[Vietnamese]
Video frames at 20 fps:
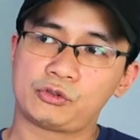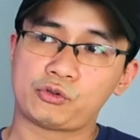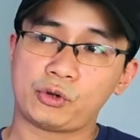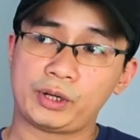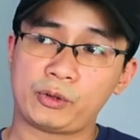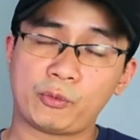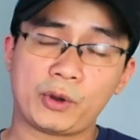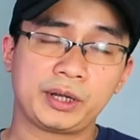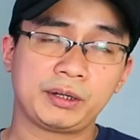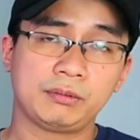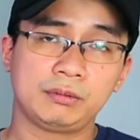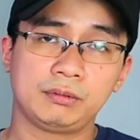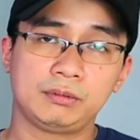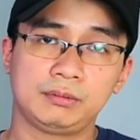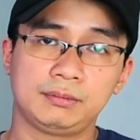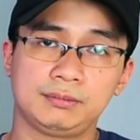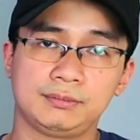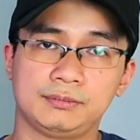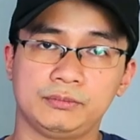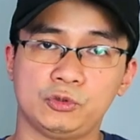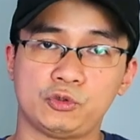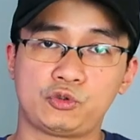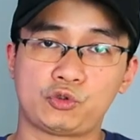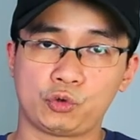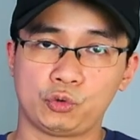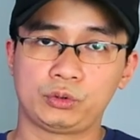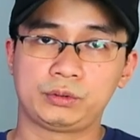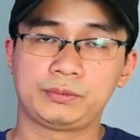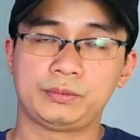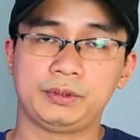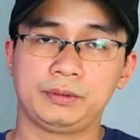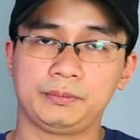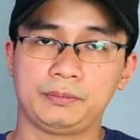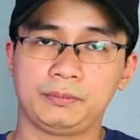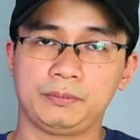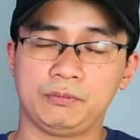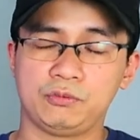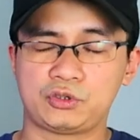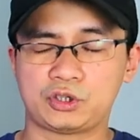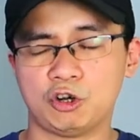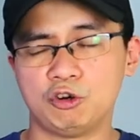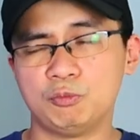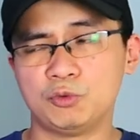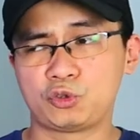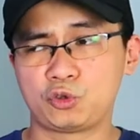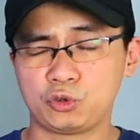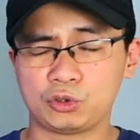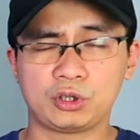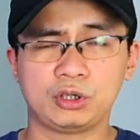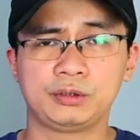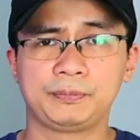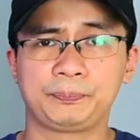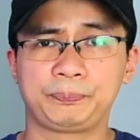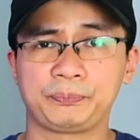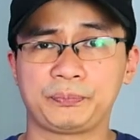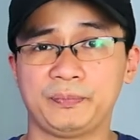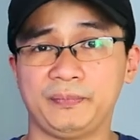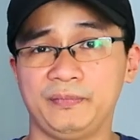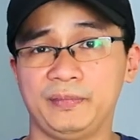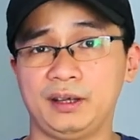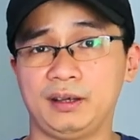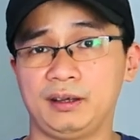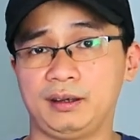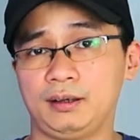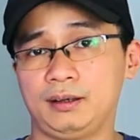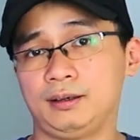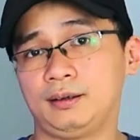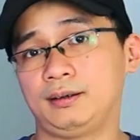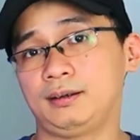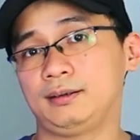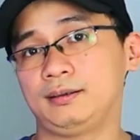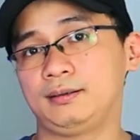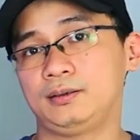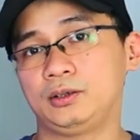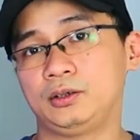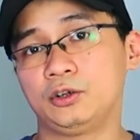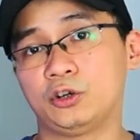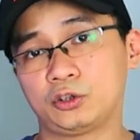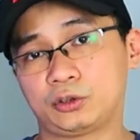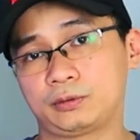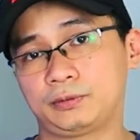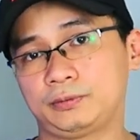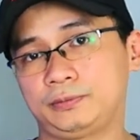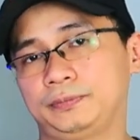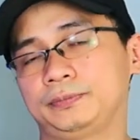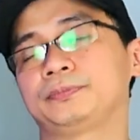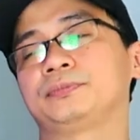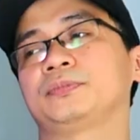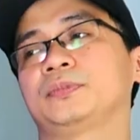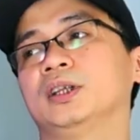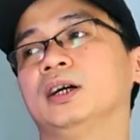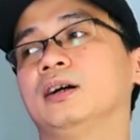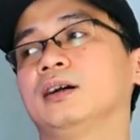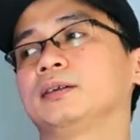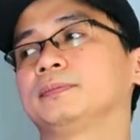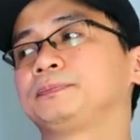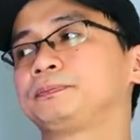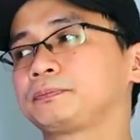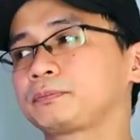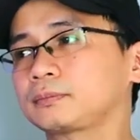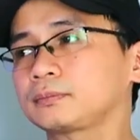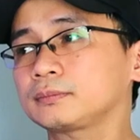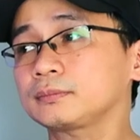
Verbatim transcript: xoay quanh một chút sâu một chút thôi về nốt đó